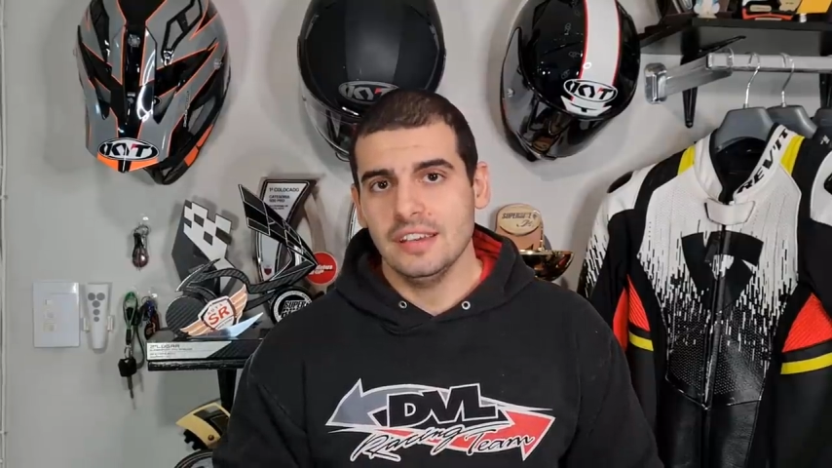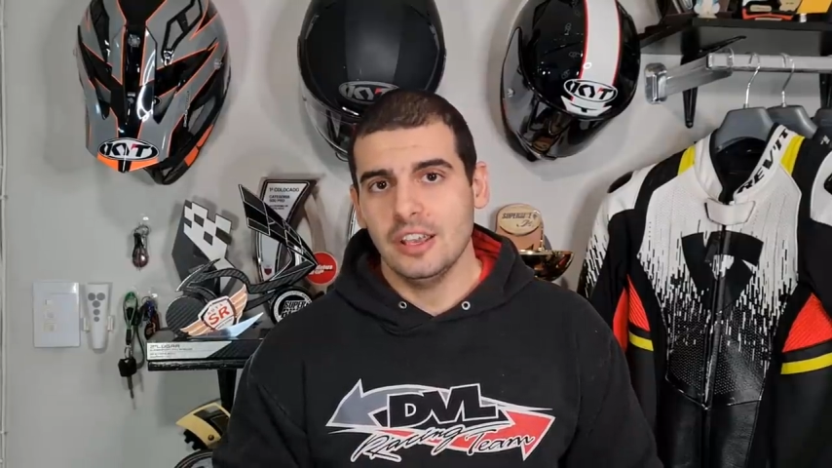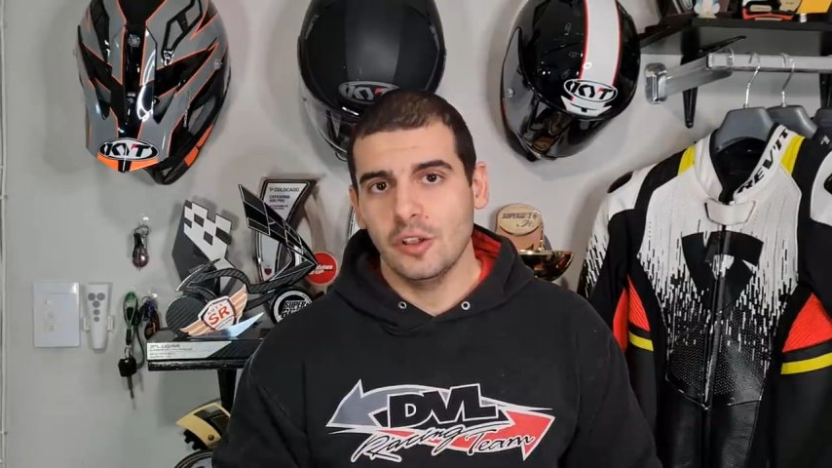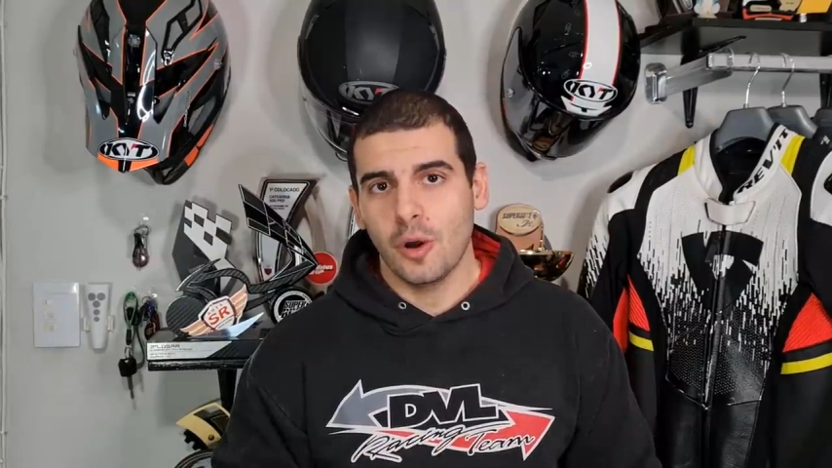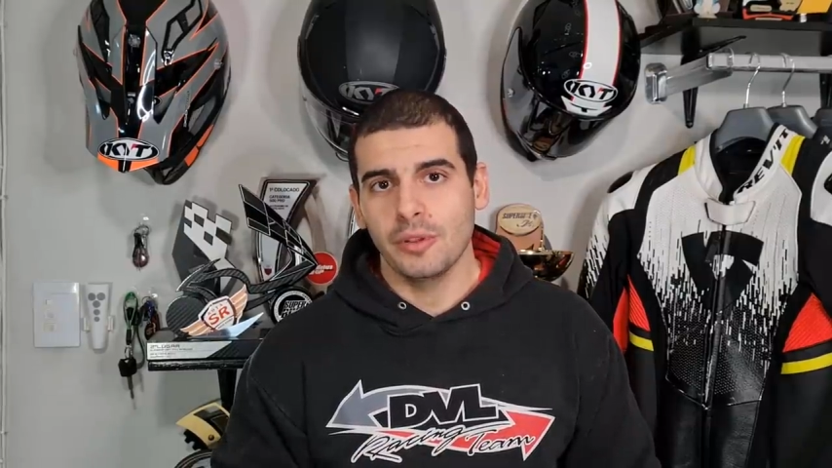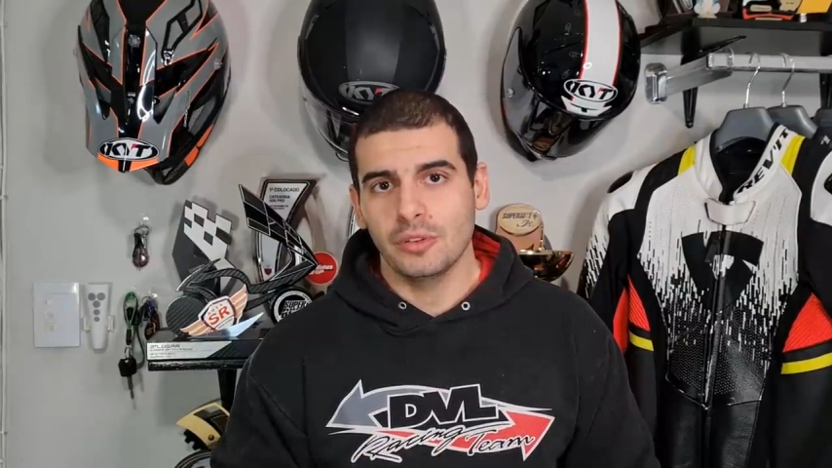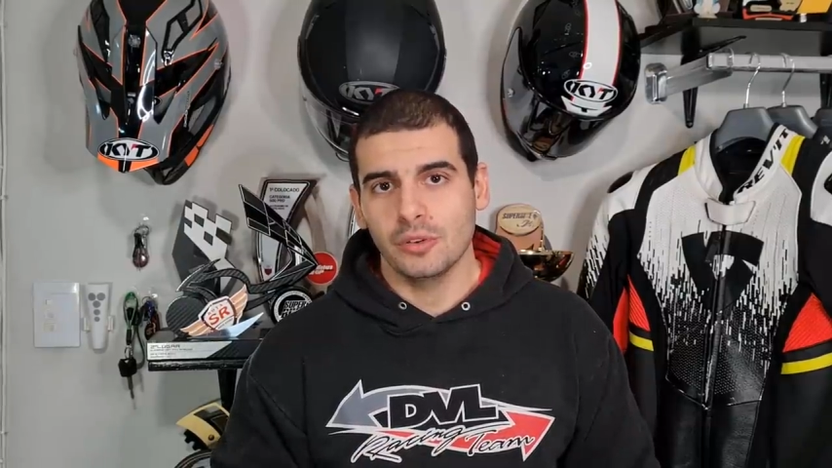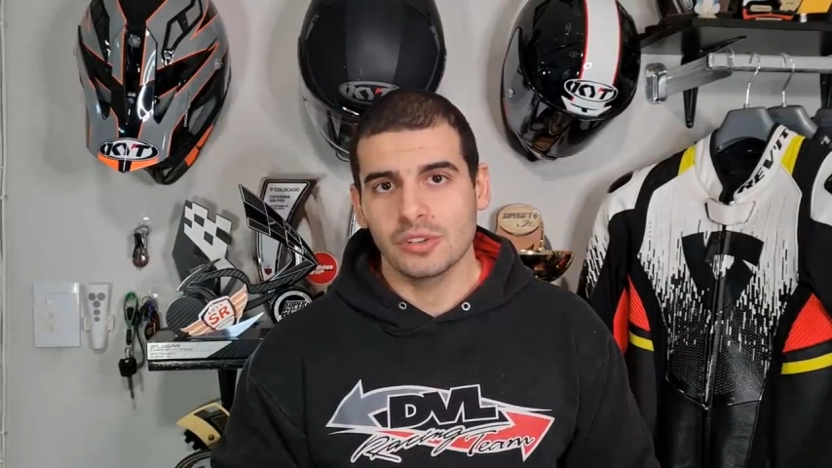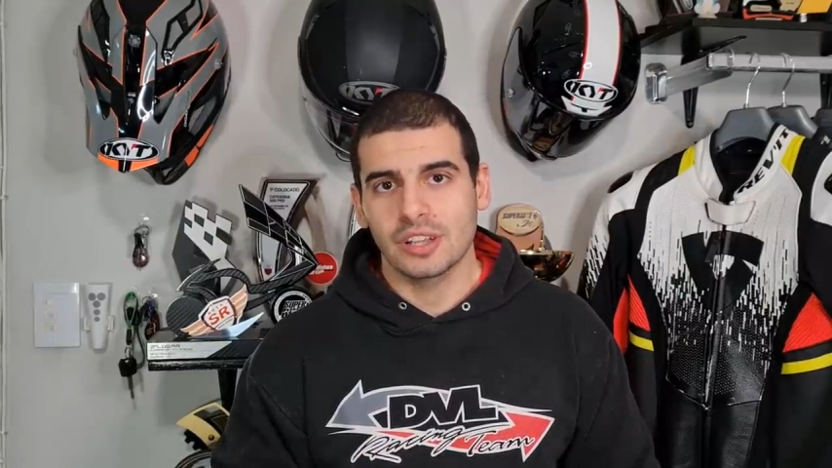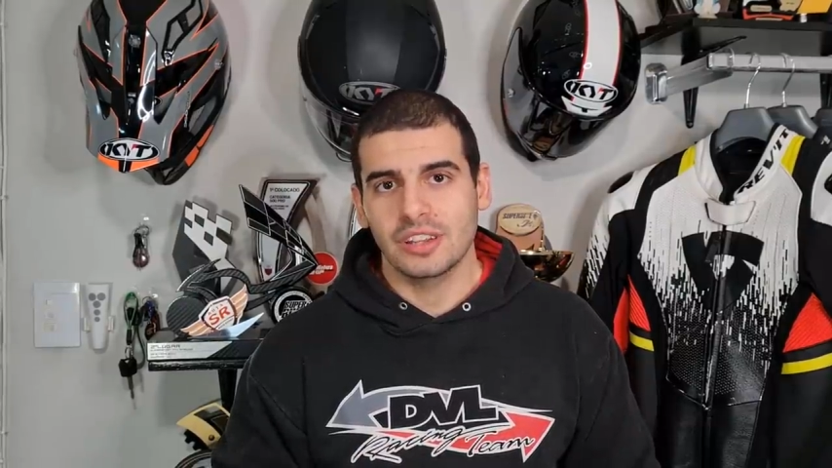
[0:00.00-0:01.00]

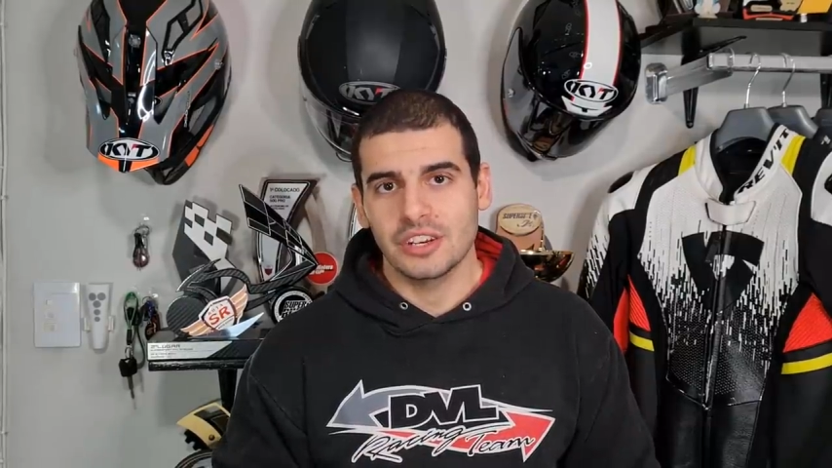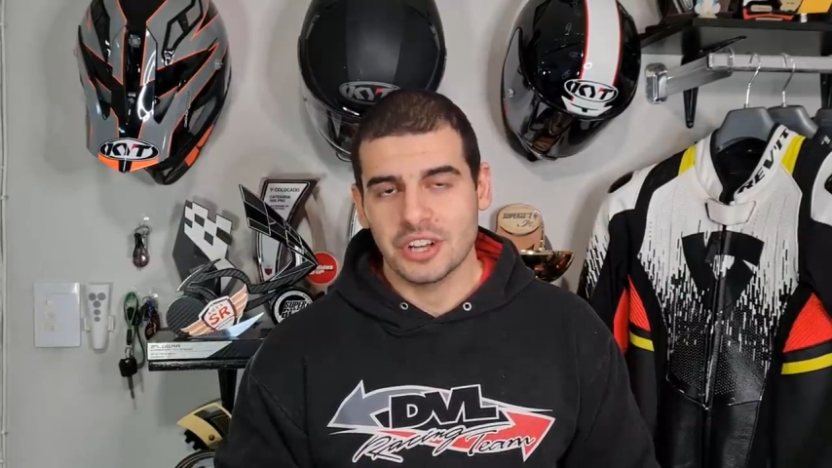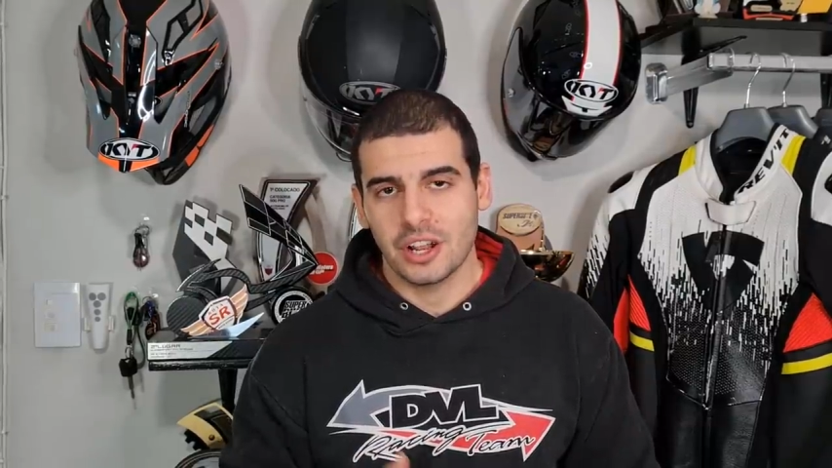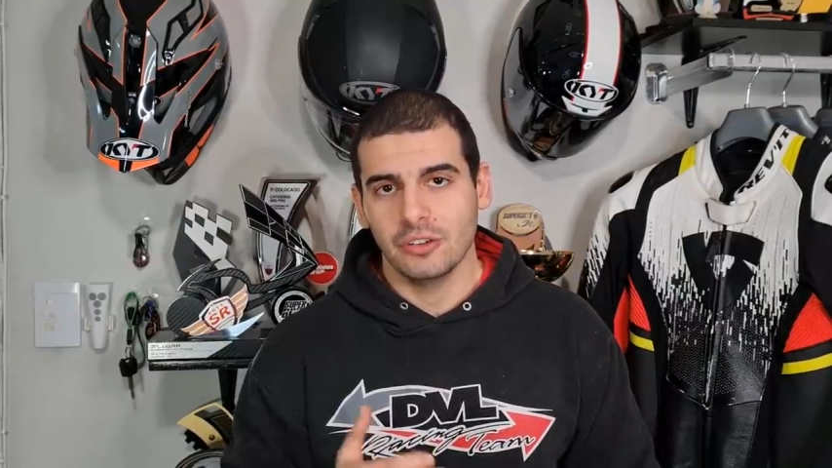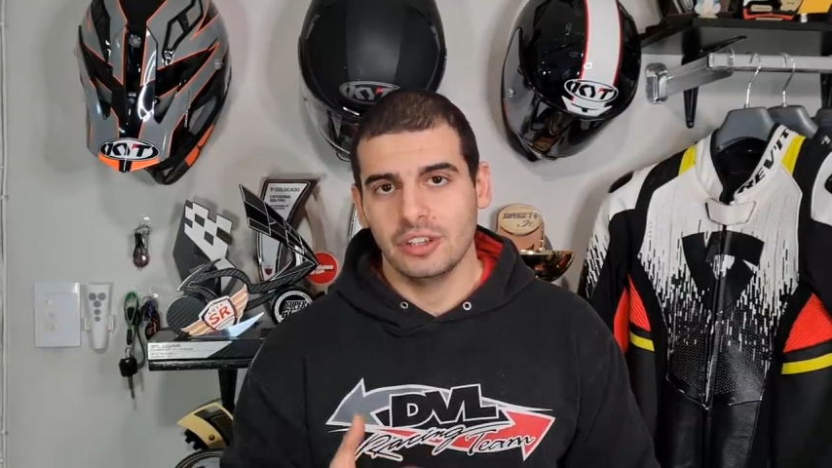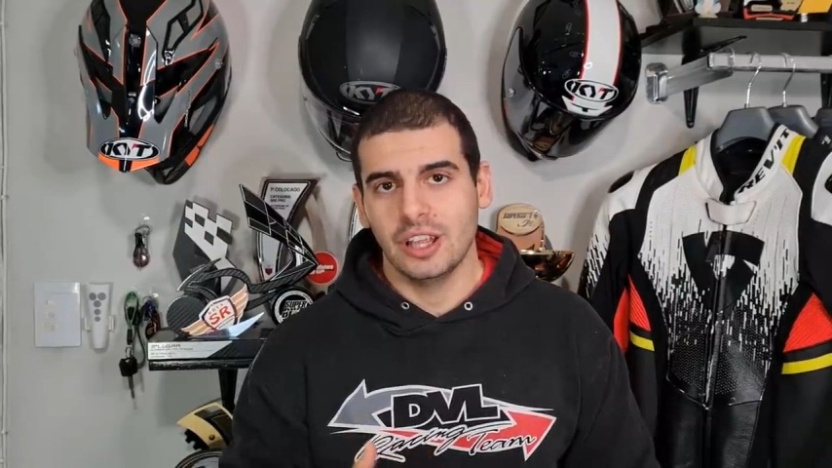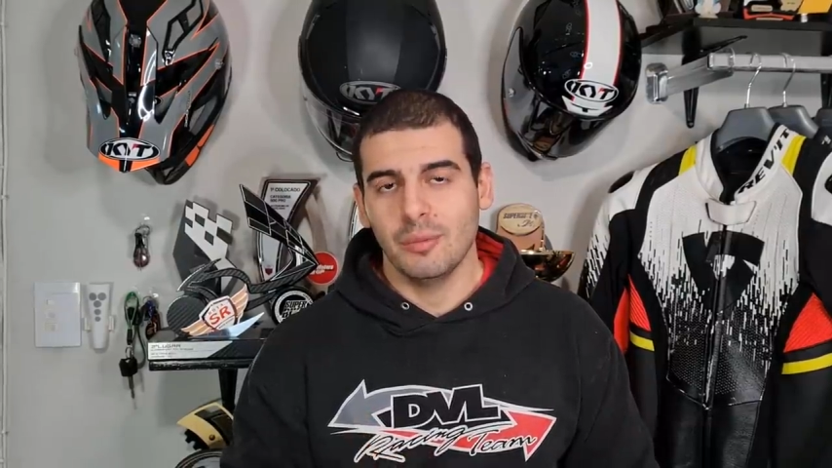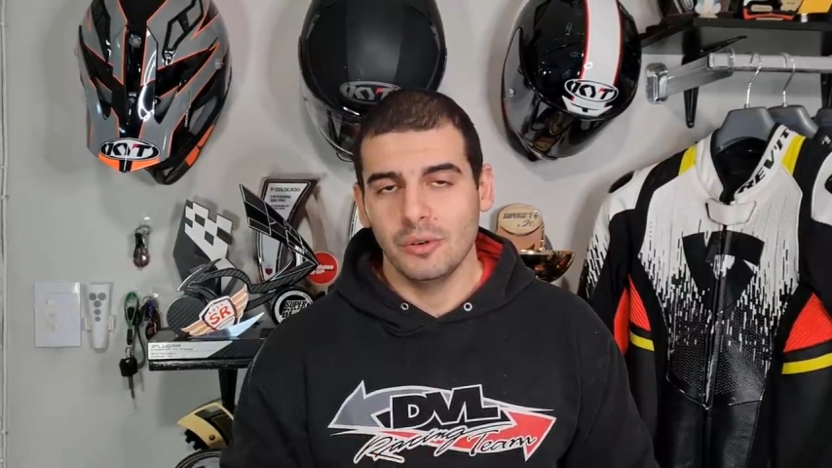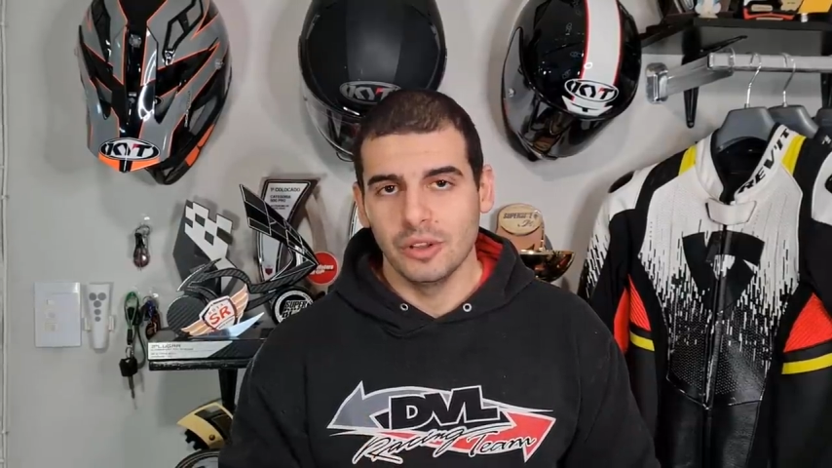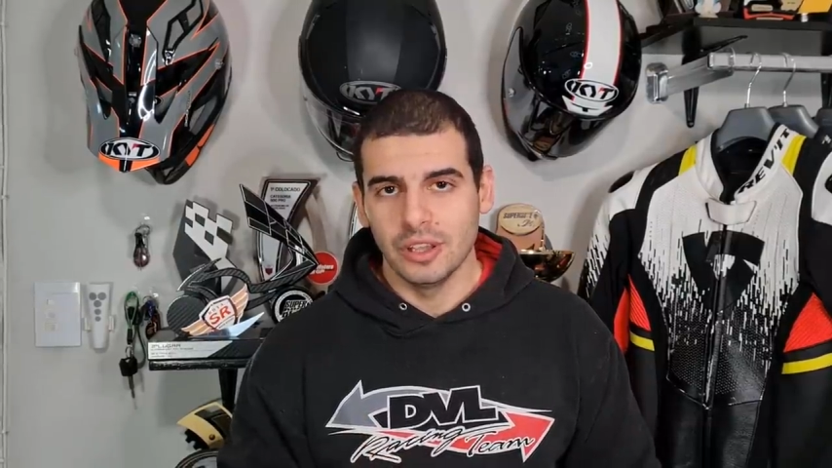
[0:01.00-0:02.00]
quilômetros até chegar no
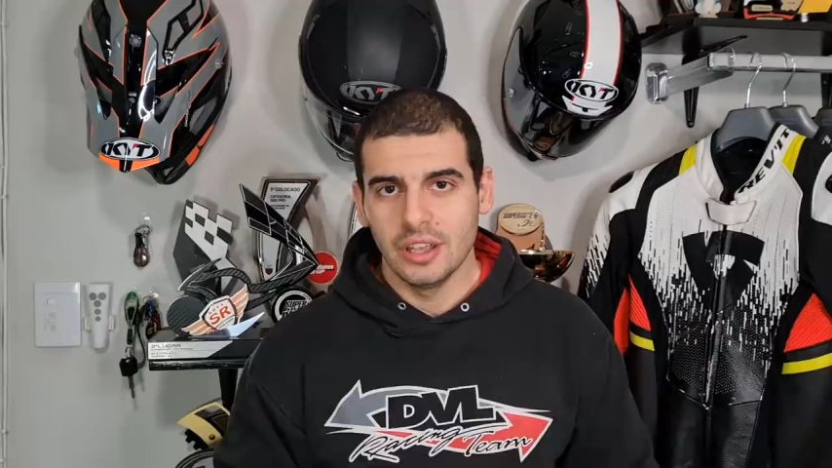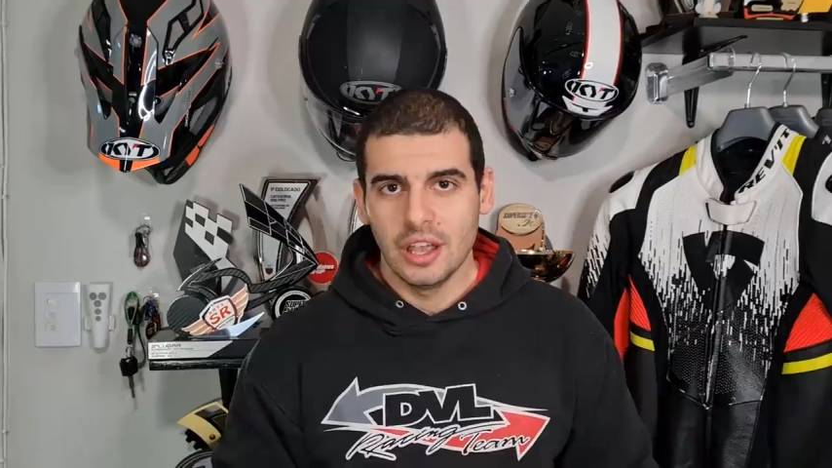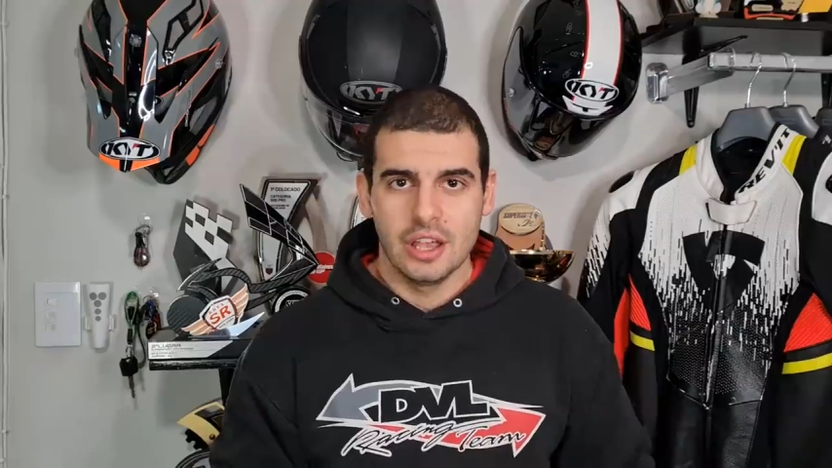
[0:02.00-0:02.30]
TWI.